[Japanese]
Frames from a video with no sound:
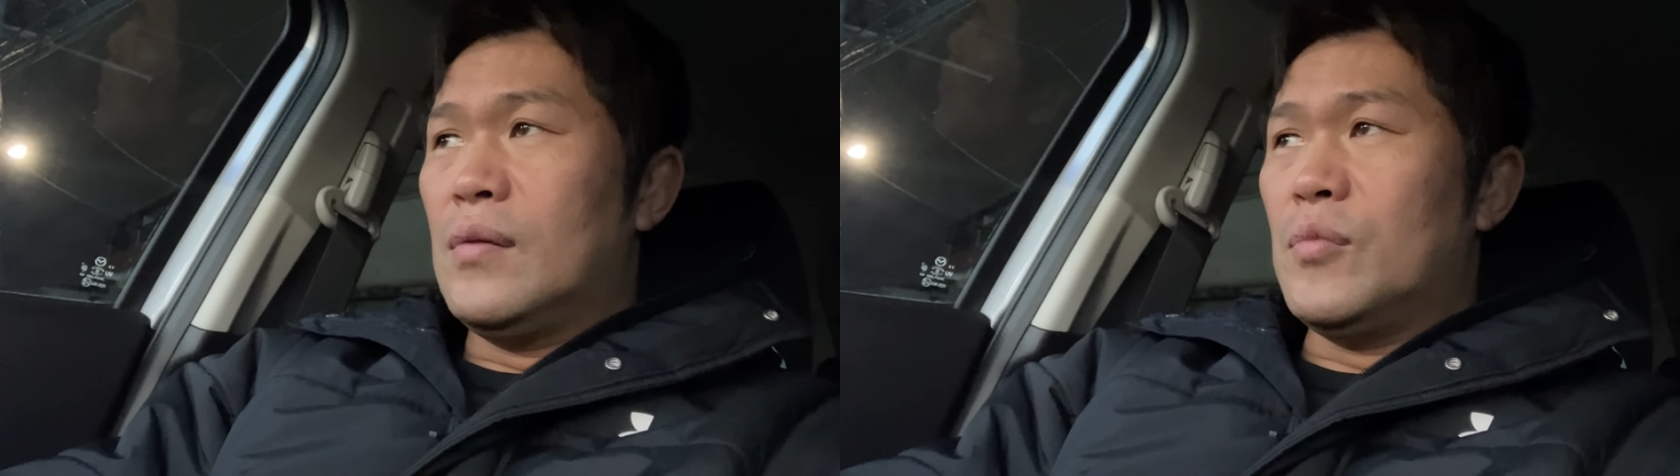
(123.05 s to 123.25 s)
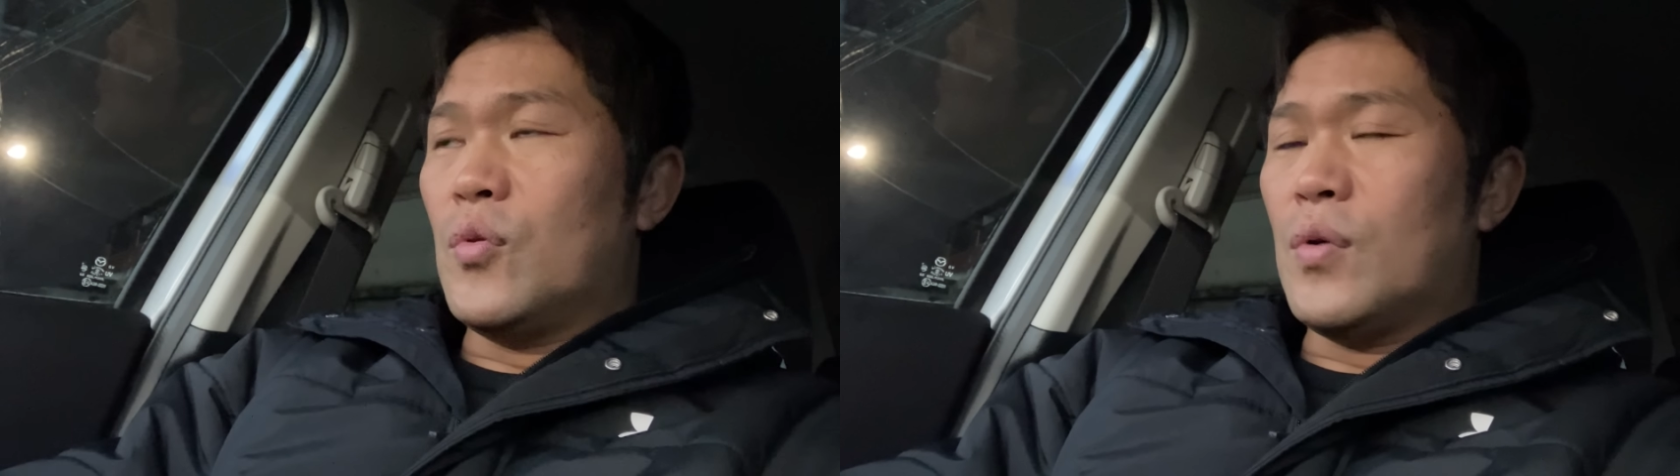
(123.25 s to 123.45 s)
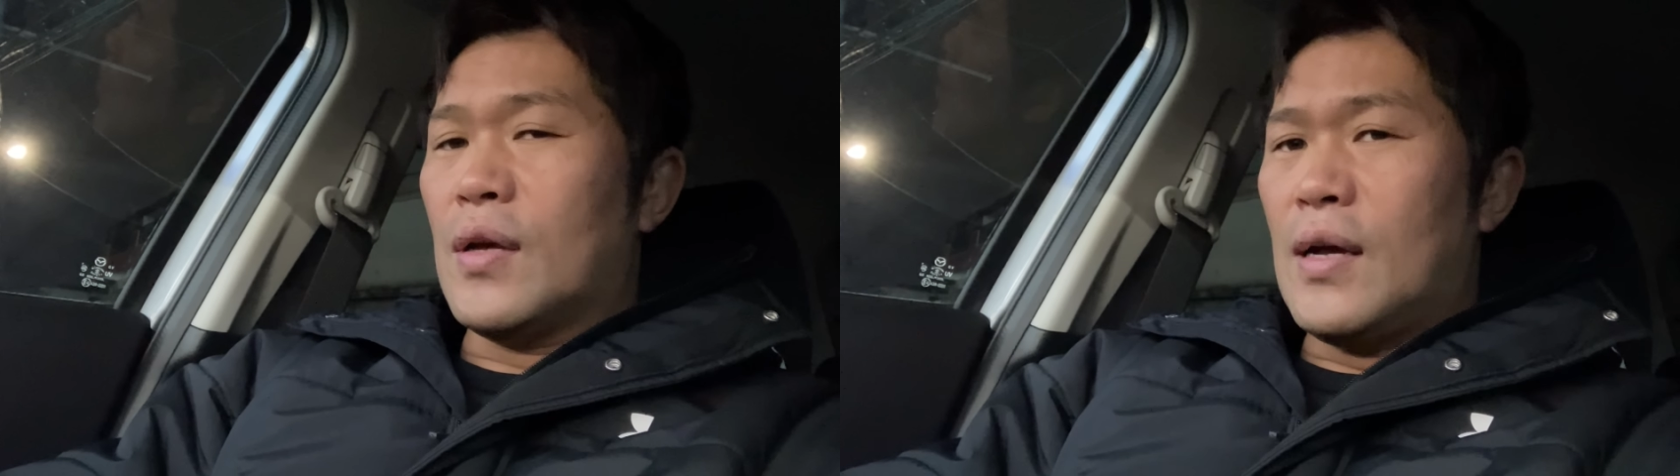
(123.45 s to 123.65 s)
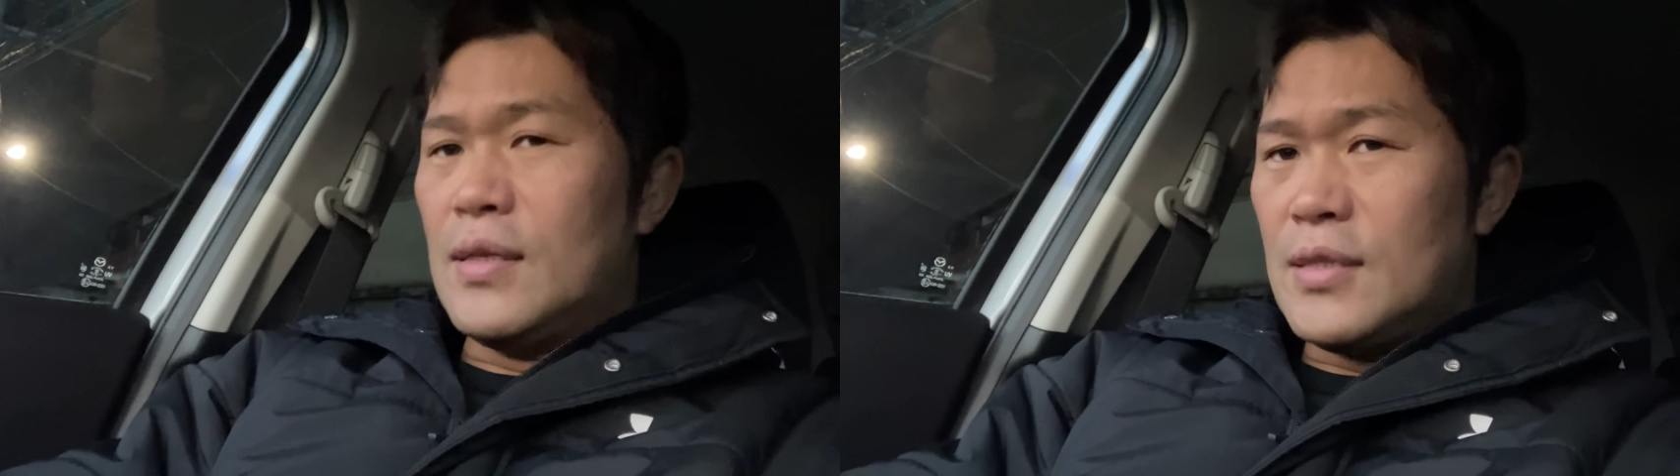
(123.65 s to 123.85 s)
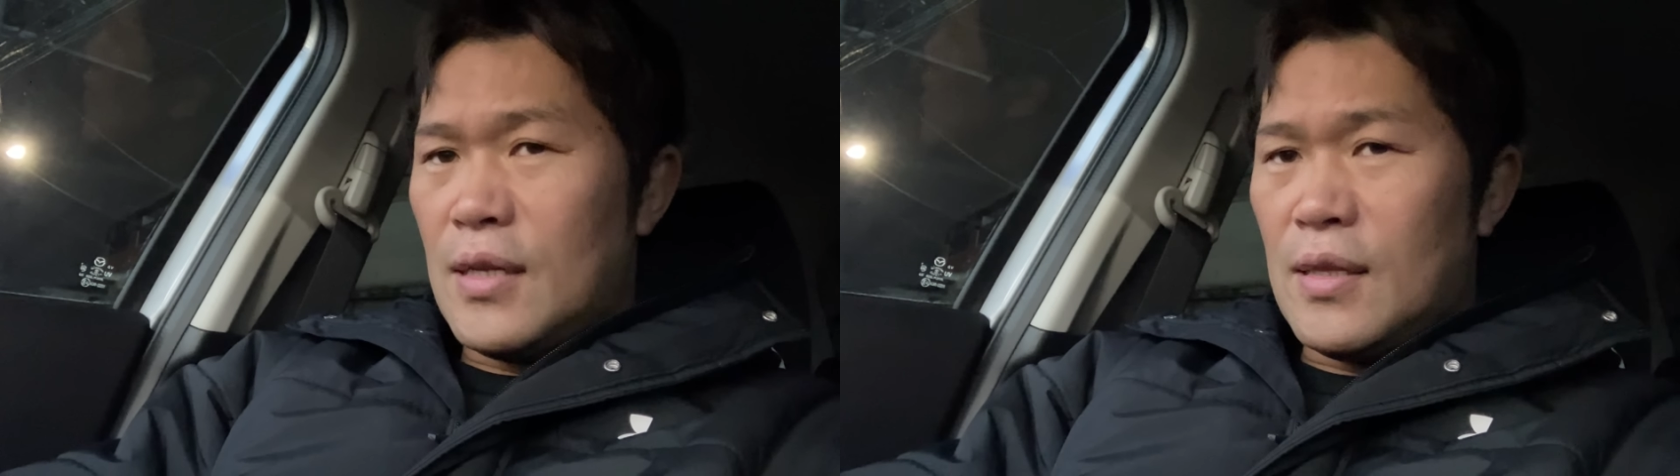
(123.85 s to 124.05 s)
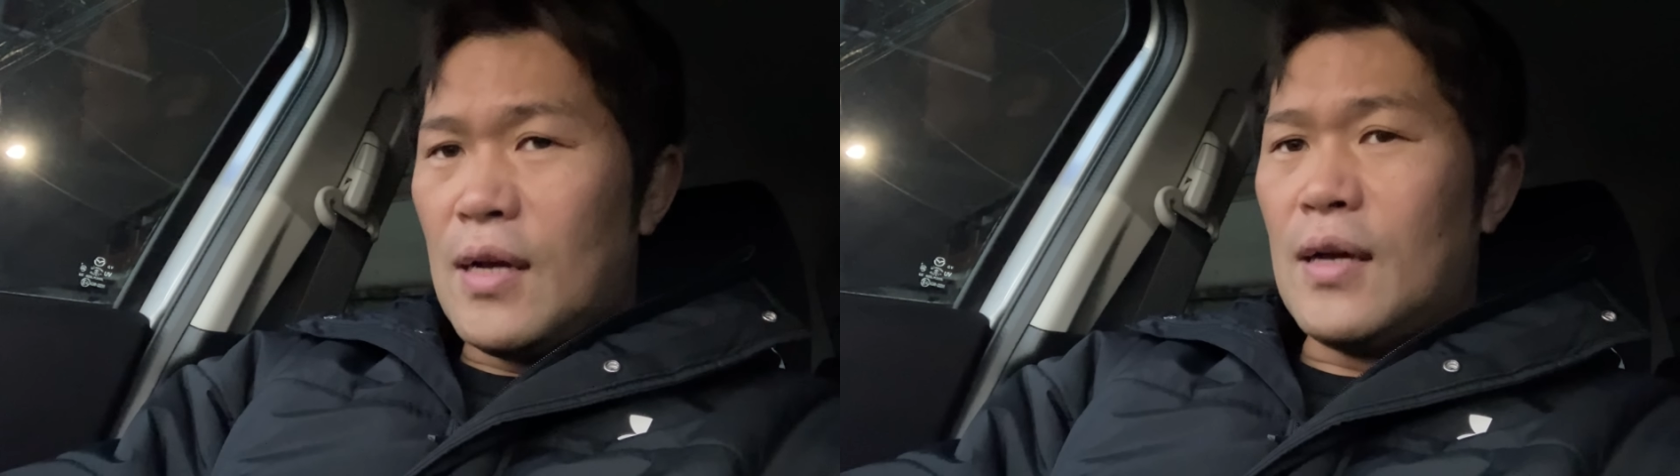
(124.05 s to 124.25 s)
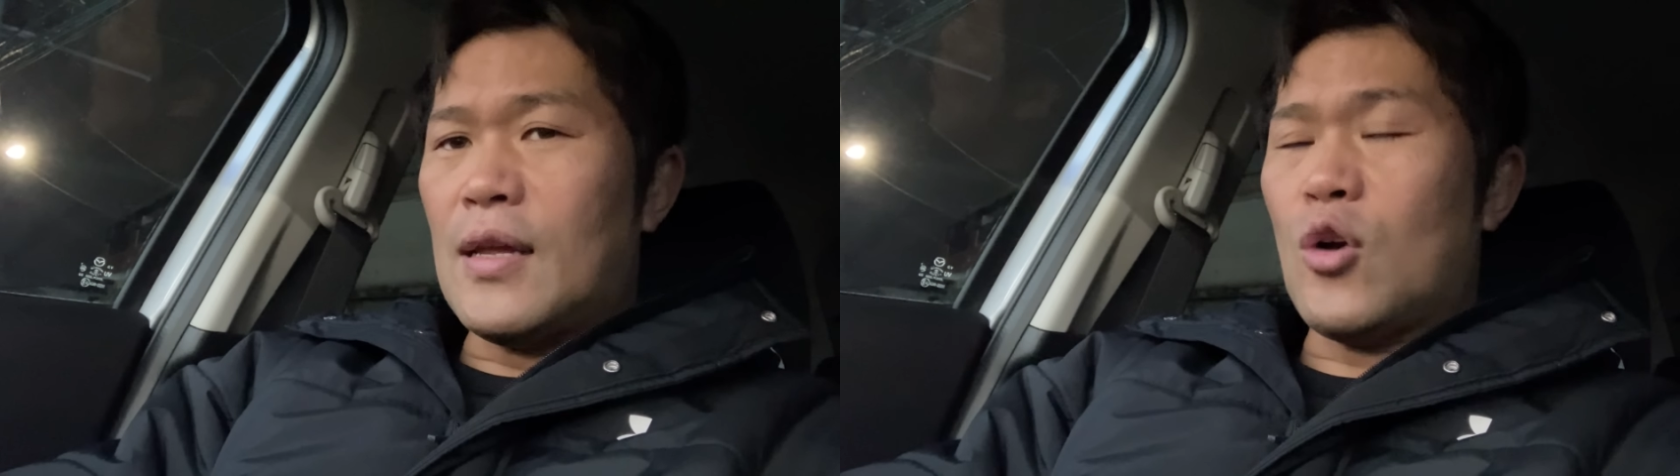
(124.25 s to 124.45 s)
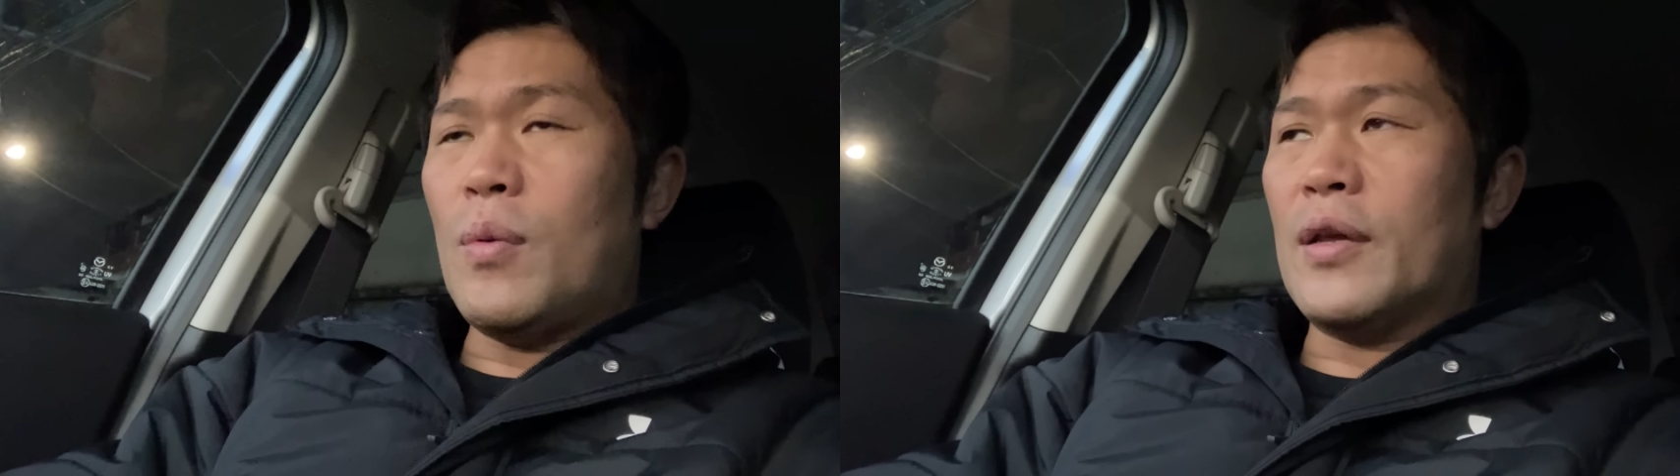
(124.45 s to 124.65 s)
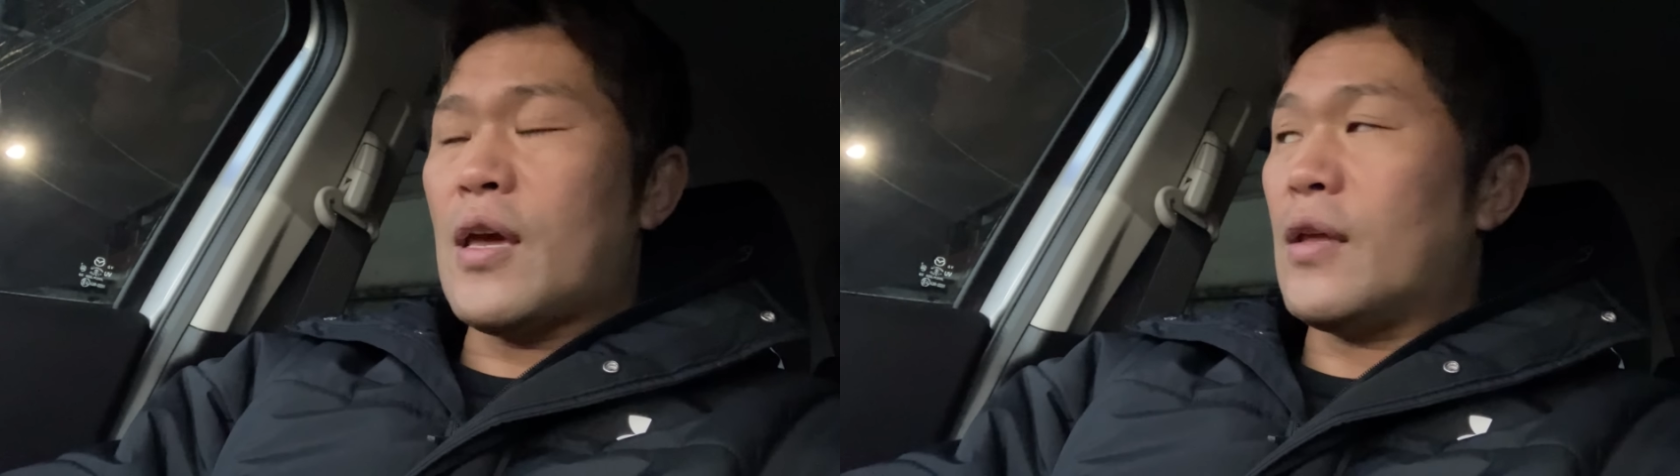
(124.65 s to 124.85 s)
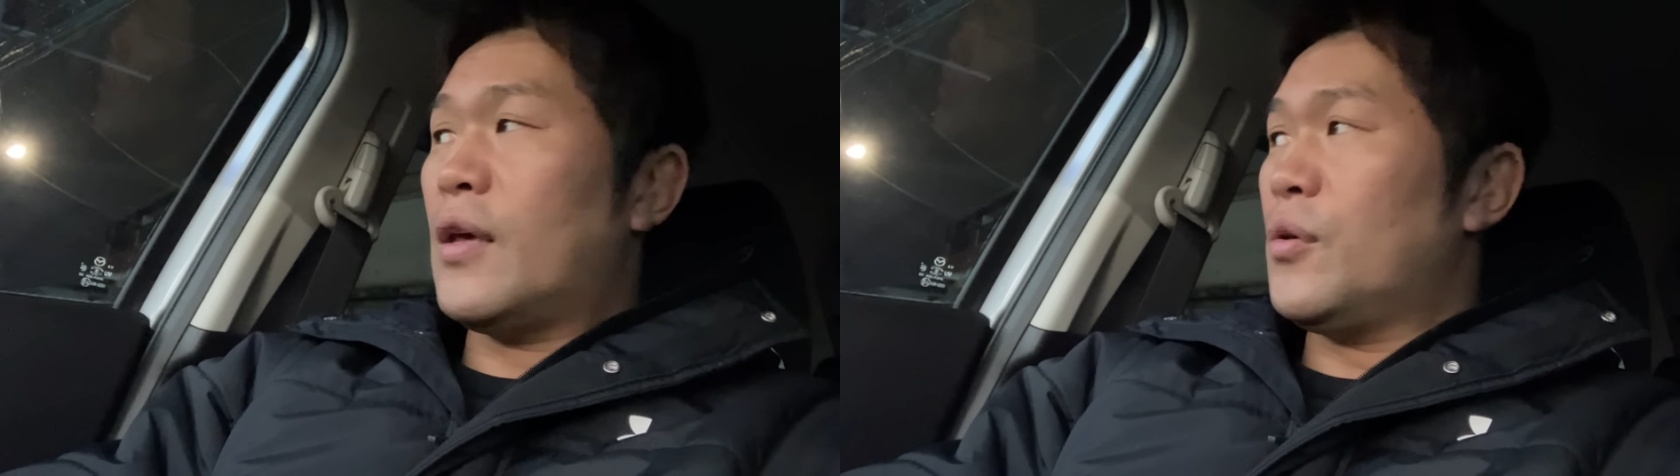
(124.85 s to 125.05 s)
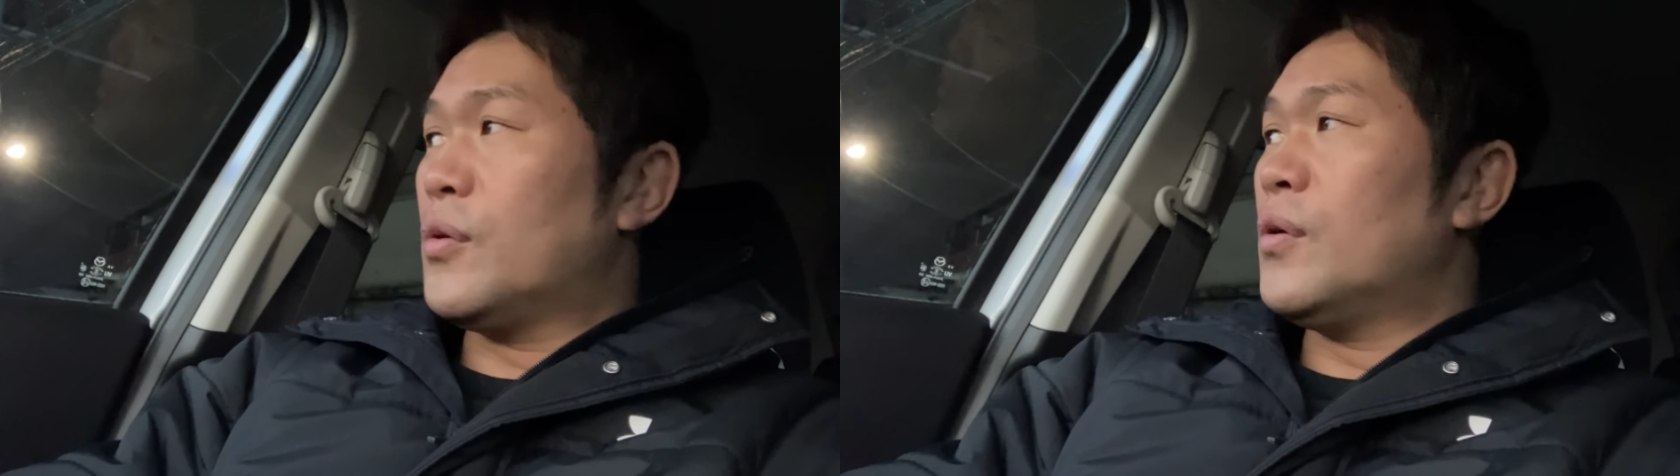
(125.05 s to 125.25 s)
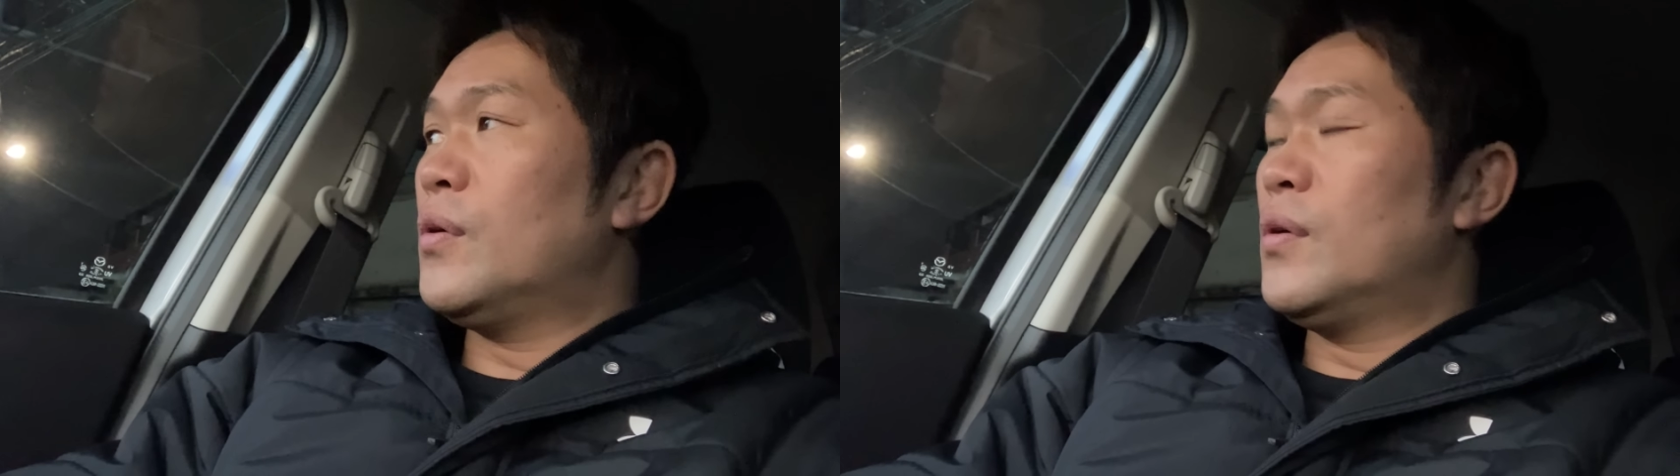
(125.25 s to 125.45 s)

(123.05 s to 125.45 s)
もうこれ完全に担架で運ばなきゃいけないよと。